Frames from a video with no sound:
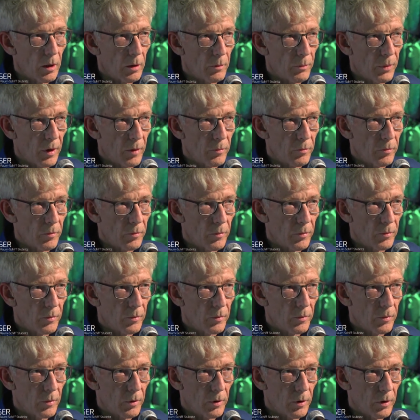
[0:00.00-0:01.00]
beim
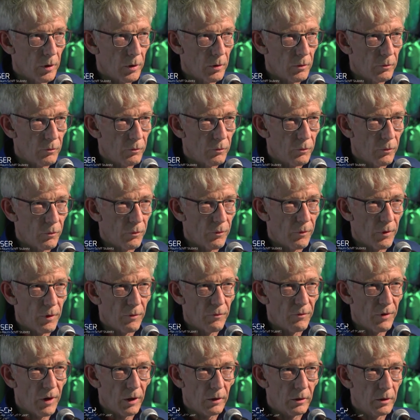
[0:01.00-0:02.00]
äh,
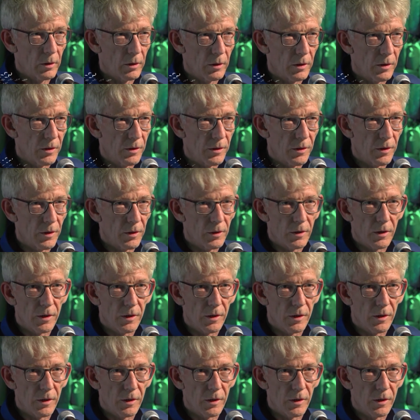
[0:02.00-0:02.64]
werden dies,